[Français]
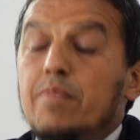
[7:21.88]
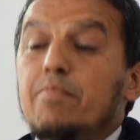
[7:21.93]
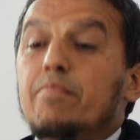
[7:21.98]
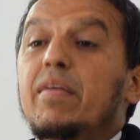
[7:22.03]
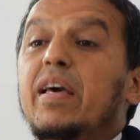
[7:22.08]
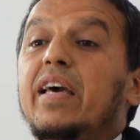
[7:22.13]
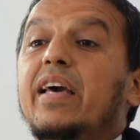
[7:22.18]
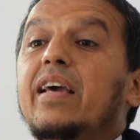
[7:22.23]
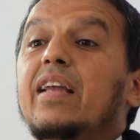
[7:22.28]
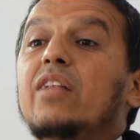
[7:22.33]

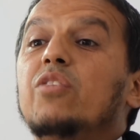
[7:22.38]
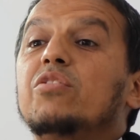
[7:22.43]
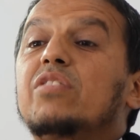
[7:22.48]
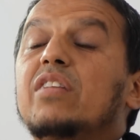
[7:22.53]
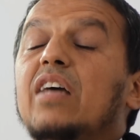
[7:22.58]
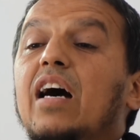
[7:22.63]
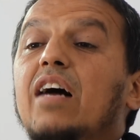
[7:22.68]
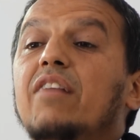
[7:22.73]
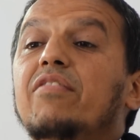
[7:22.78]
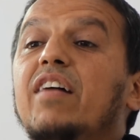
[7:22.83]
Mais le
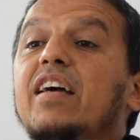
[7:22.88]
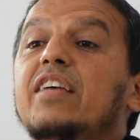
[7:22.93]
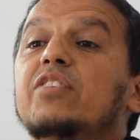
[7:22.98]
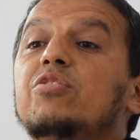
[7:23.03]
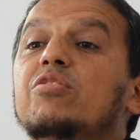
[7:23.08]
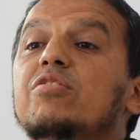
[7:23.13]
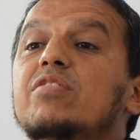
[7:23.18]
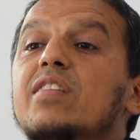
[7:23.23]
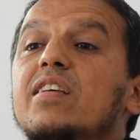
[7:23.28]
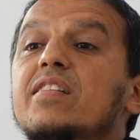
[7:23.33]
travail
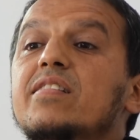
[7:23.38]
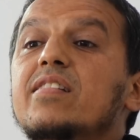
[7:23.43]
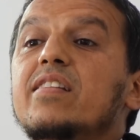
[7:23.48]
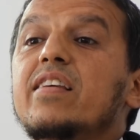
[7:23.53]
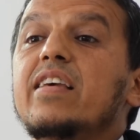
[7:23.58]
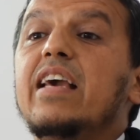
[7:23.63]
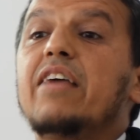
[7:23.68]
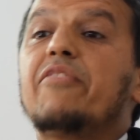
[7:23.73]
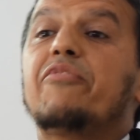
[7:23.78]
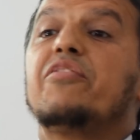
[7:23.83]
du
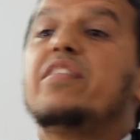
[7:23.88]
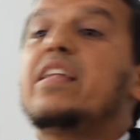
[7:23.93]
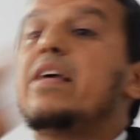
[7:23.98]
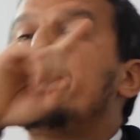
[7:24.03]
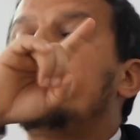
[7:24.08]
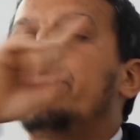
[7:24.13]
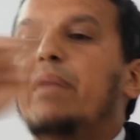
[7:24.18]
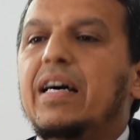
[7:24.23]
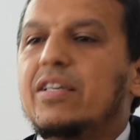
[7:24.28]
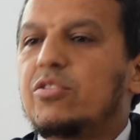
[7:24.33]
CCIF n'est
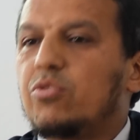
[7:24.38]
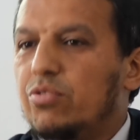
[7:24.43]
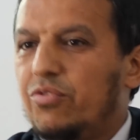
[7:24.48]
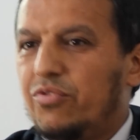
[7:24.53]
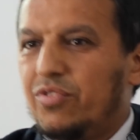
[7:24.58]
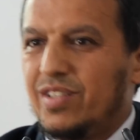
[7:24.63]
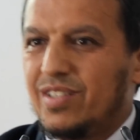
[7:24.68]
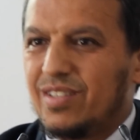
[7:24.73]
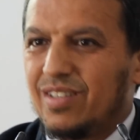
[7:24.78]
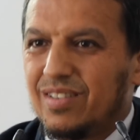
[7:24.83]
pas
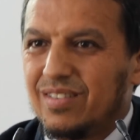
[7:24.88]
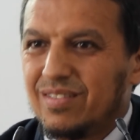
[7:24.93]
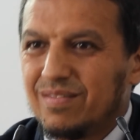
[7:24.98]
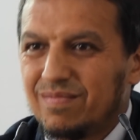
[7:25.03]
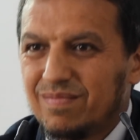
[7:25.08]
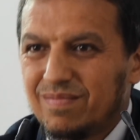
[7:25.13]
suffisant.